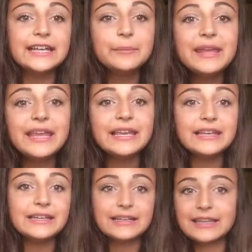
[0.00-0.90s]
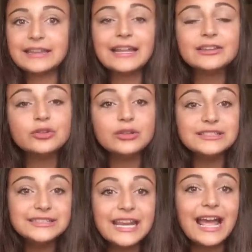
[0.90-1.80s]
l'email che tanto
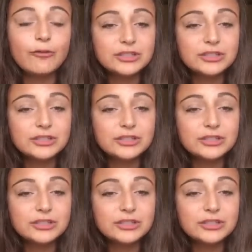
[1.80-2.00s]
desideravo